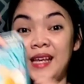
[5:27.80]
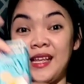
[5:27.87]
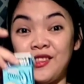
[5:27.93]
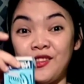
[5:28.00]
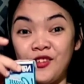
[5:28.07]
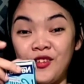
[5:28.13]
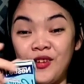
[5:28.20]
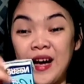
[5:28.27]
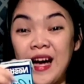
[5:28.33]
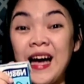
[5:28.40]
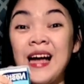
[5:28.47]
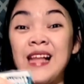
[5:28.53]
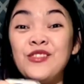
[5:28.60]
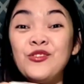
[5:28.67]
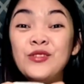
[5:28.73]
ito,
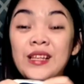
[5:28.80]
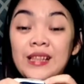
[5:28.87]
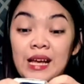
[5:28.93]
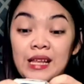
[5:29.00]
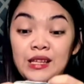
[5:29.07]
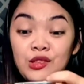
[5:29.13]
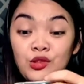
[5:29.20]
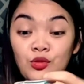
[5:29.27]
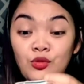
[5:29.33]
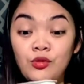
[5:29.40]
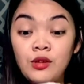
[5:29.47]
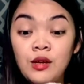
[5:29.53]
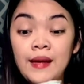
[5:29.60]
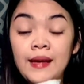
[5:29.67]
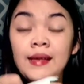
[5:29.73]
hahalo na natin
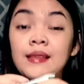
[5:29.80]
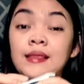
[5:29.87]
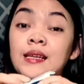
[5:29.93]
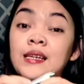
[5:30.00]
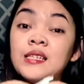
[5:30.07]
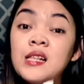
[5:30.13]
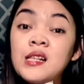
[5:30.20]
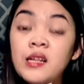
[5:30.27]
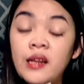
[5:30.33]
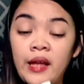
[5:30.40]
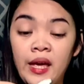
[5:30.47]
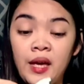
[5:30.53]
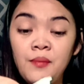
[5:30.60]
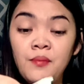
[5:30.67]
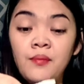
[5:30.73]
tong nestle
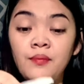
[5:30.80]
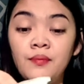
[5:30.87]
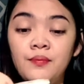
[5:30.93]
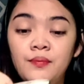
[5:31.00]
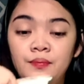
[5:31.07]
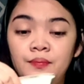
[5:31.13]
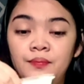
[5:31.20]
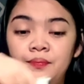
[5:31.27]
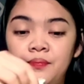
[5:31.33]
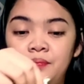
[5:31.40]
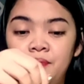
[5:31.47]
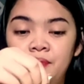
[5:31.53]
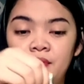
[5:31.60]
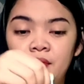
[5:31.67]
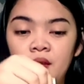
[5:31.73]
cream.
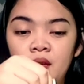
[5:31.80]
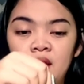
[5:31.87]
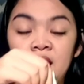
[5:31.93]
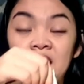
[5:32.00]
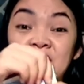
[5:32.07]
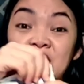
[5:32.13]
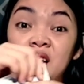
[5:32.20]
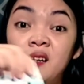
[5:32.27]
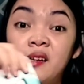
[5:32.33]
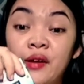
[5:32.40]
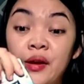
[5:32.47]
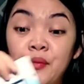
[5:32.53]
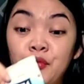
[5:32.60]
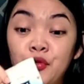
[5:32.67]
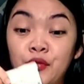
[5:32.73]
Nestle
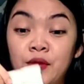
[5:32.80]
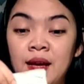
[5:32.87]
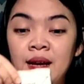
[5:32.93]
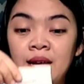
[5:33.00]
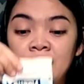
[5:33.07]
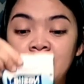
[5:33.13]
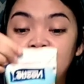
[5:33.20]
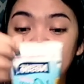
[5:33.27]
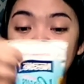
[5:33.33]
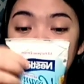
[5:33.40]
cream muna ha.